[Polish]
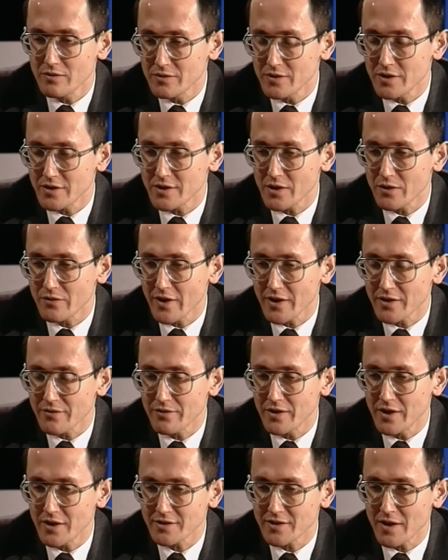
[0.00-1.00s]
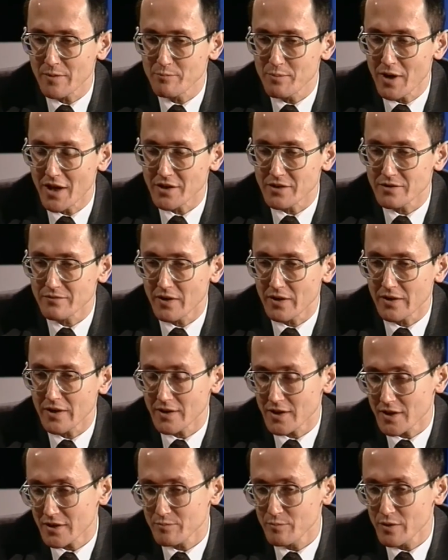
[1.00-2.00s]
sterowaniem finansami państwa.
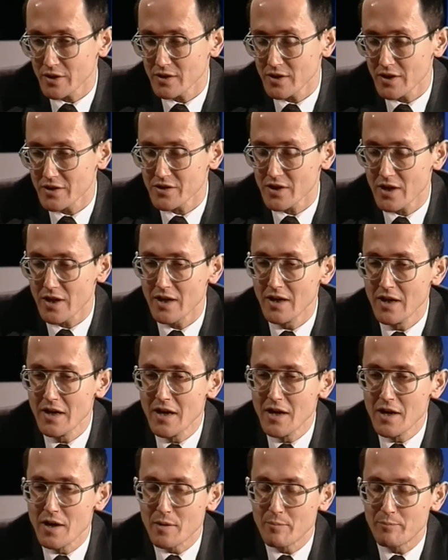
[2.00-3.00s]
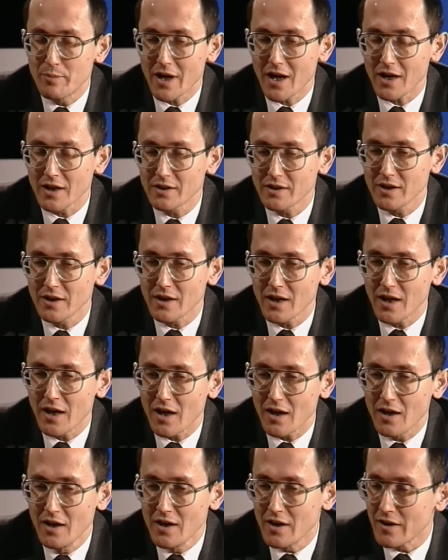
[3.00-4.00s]
Natomiast myślę, że praktyka
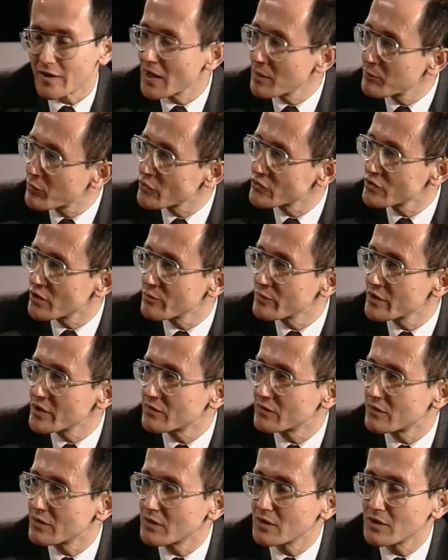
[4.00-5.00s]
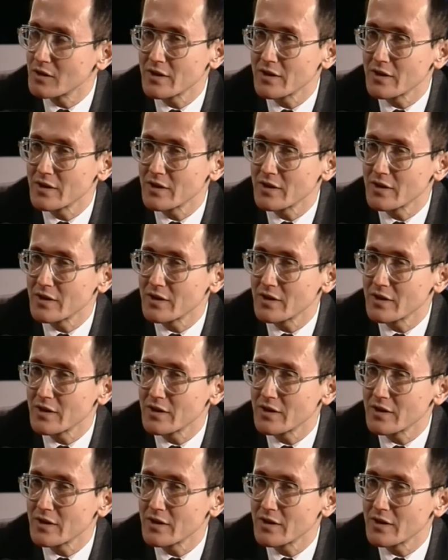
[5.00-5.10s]
na poziomie, y, na